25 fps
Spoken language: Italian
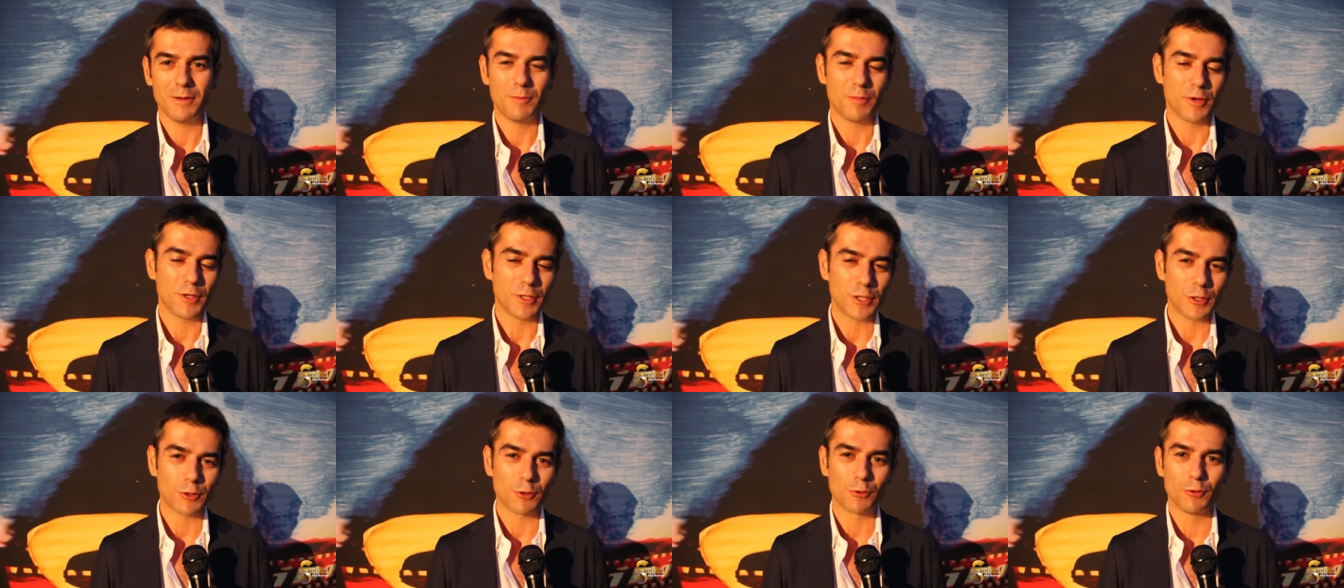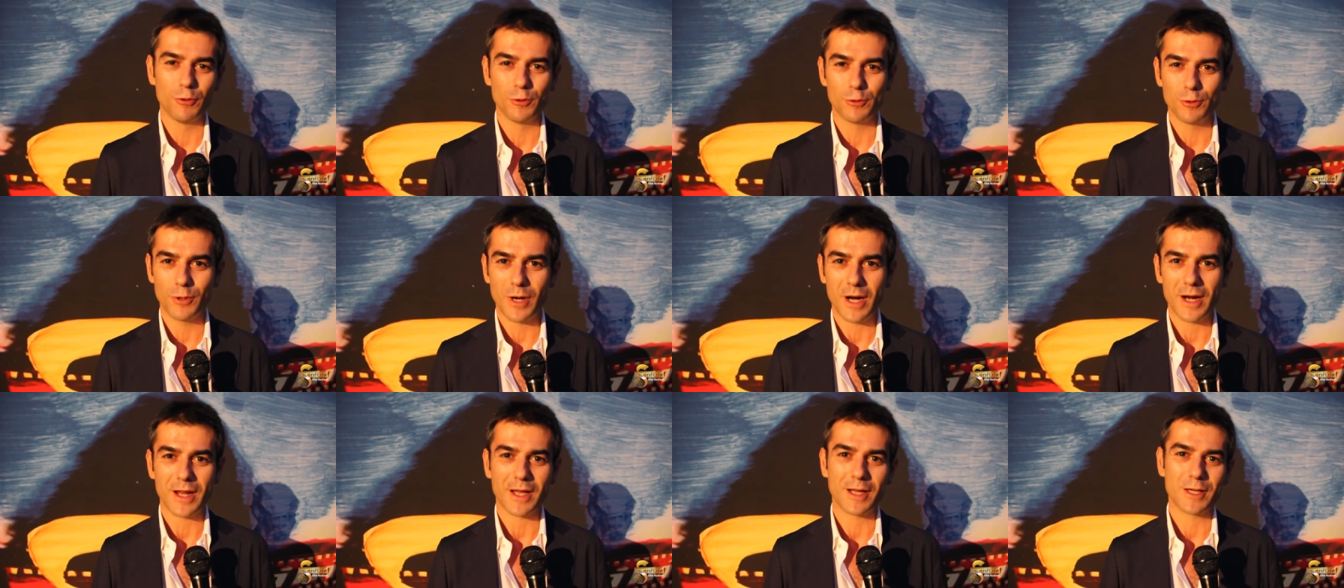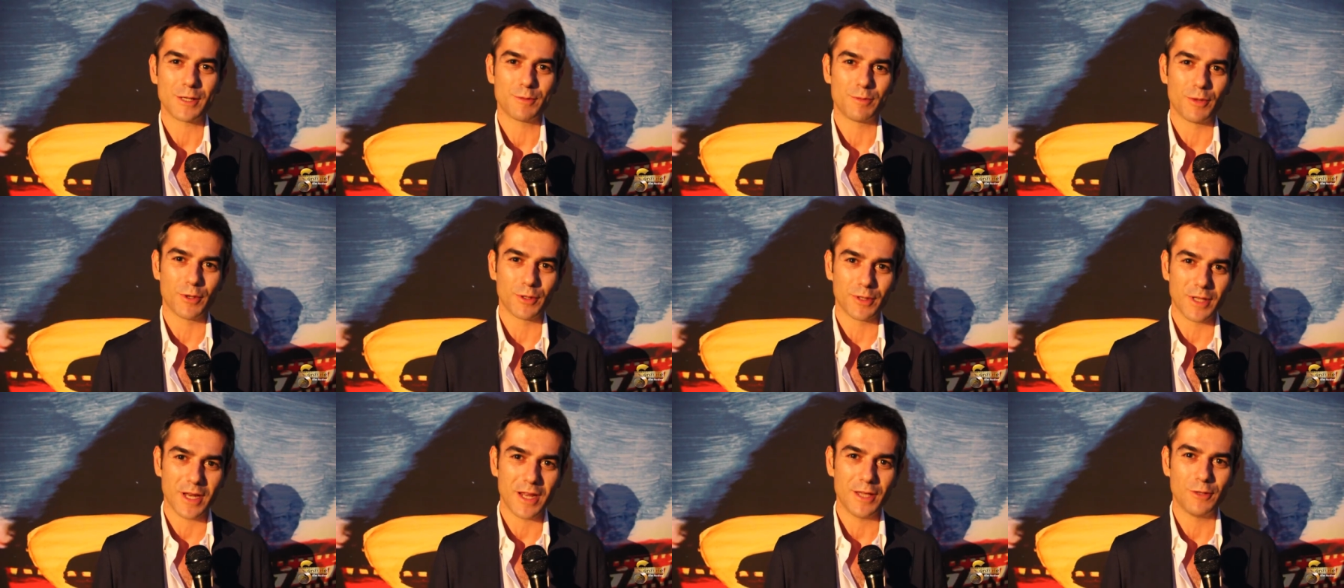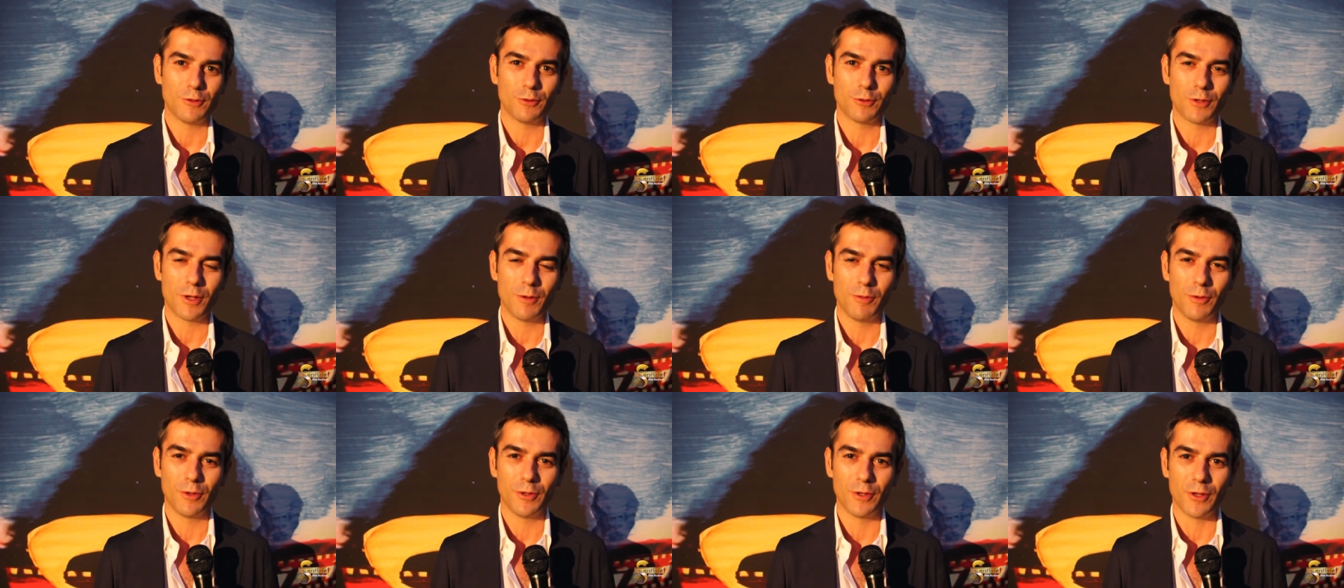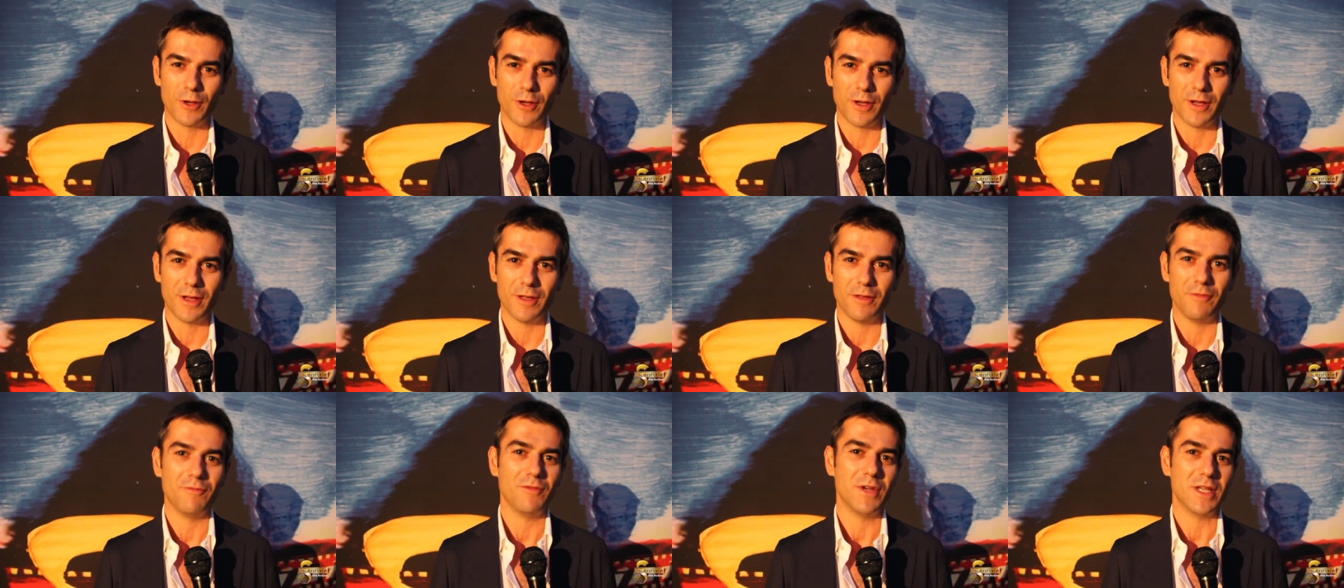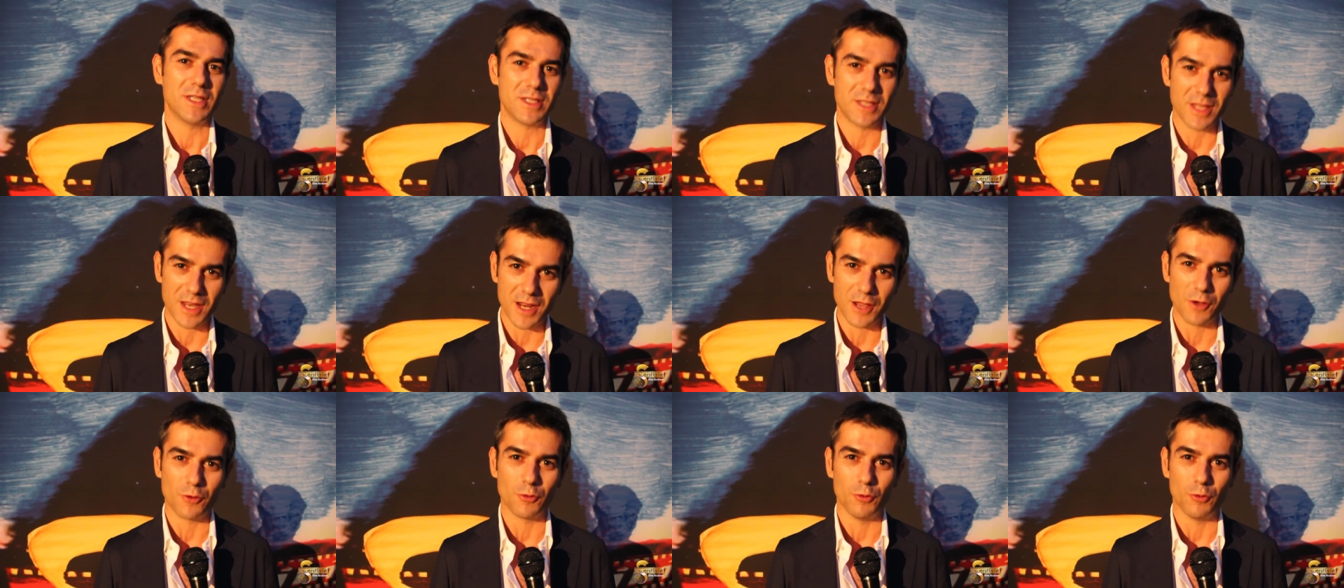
Il progetto culturale che esporterei in tutto il mondo è investire in